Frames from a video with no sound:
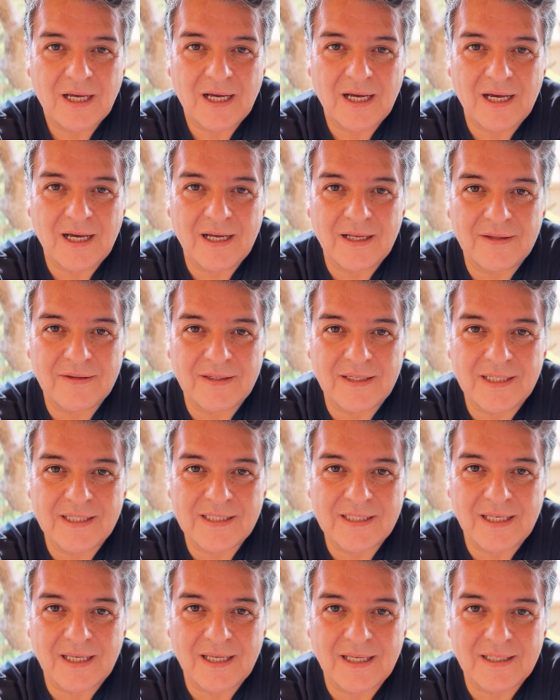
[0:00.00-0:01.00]
noch einige
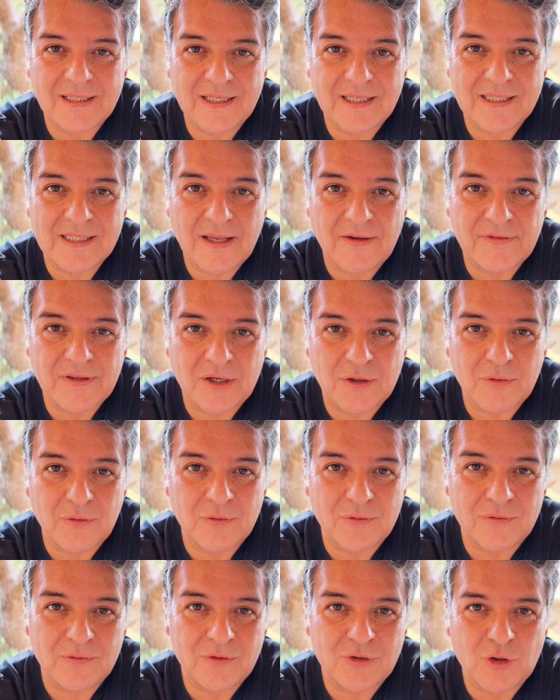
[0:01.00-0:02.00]
Neuigkeiten
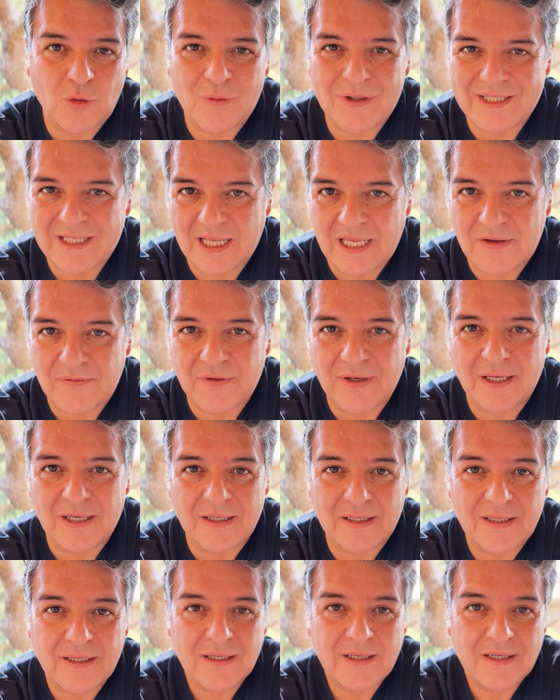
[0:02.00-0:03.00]
und eine
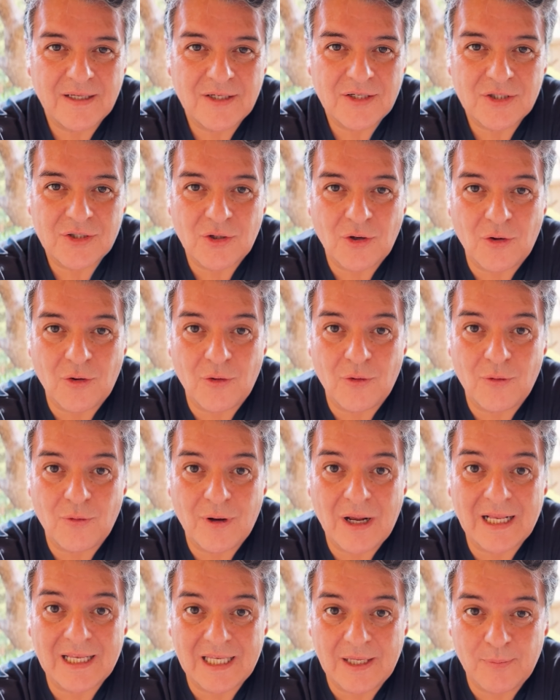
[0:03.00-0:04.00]
bessere und
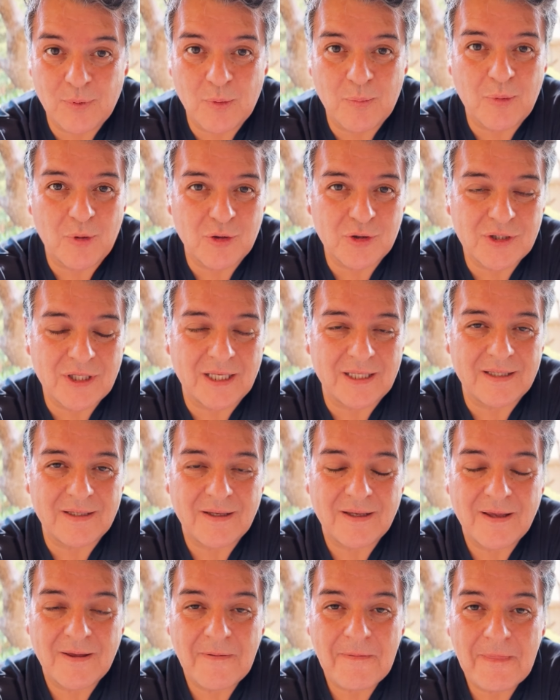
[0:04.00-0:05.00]
fundiertere Bestätigung
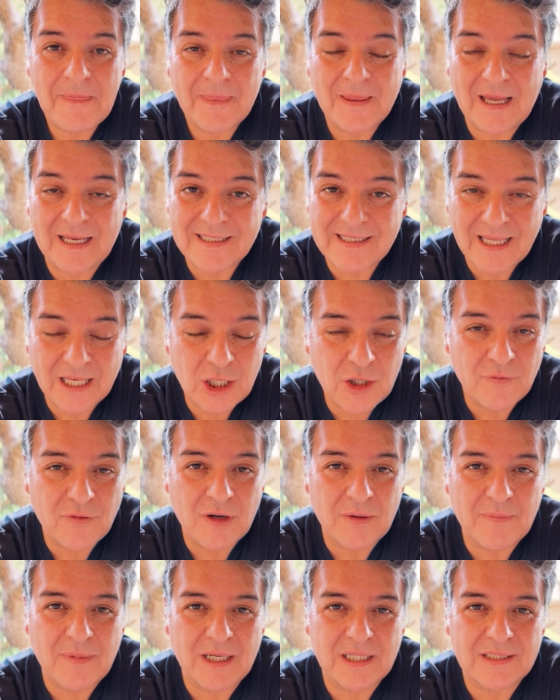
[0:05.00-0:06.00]
geben.
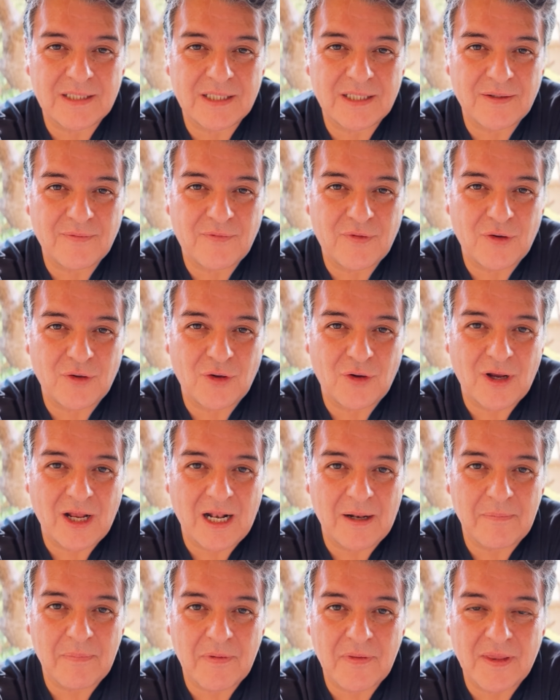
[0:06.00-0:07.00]
Also werde ich euch auf dem
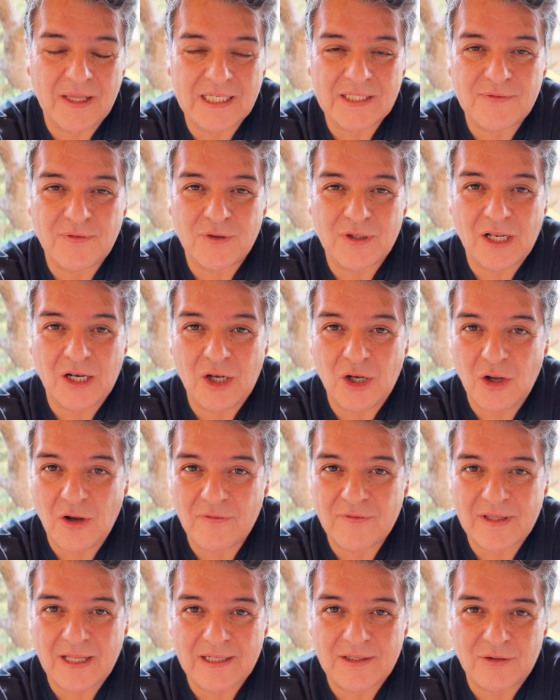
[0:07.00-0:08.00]
Laufenden halten.
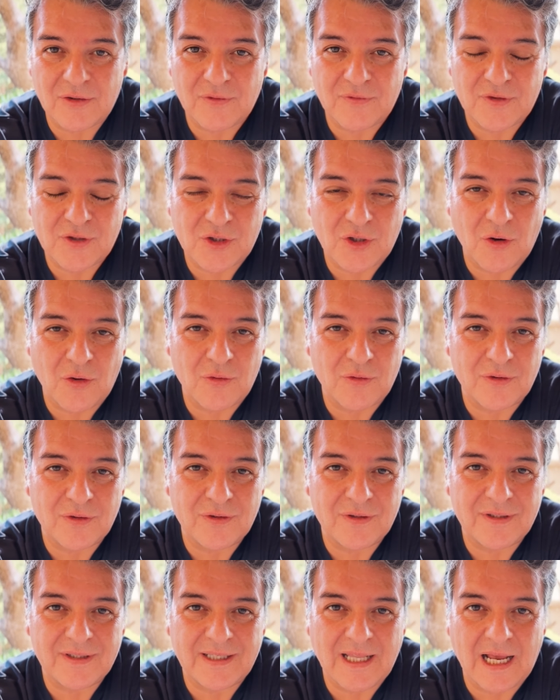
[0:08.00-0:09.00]
Leute, vielen
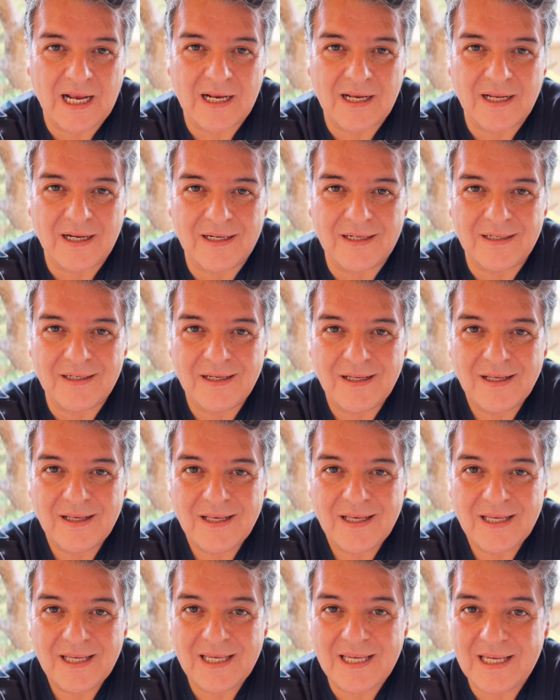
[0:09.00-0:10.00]
Dank für eure Hilfe.
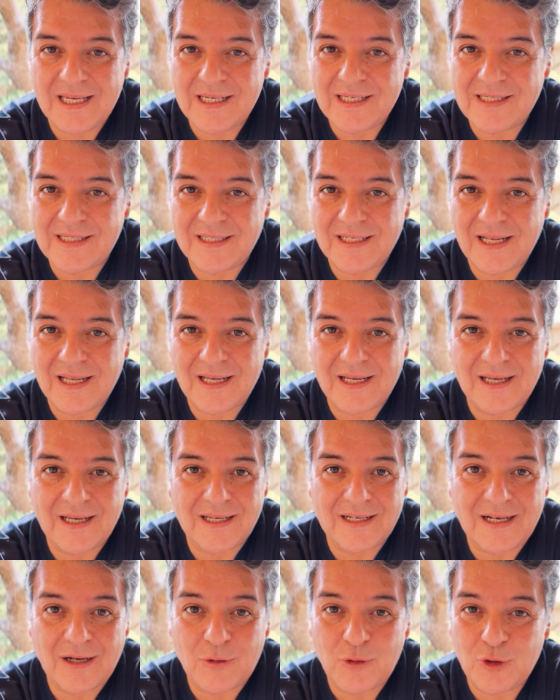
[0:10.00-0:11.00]
Danke für die Liebe,
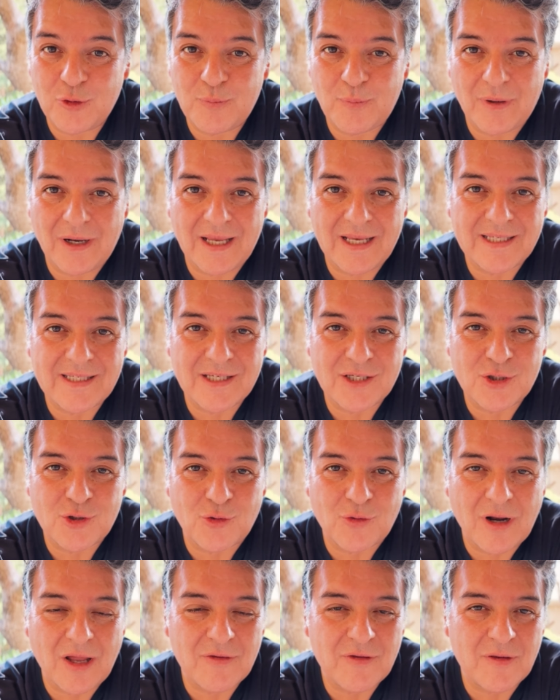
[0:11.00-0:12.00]
die ihr Danken
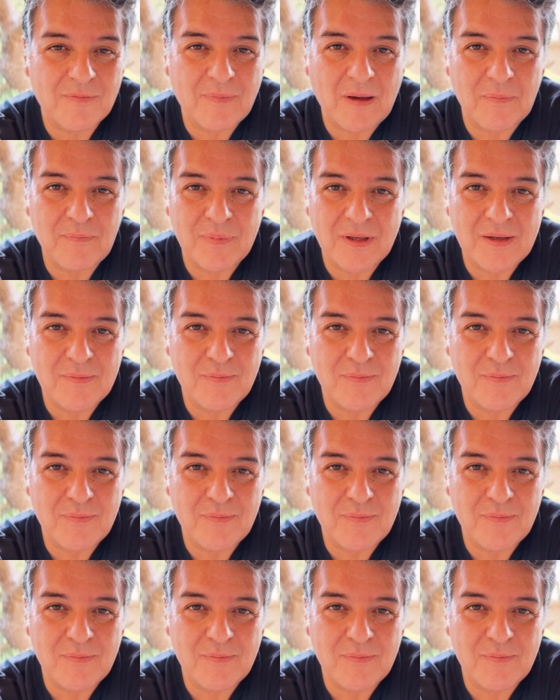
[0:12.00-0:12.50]
gezeigt habt.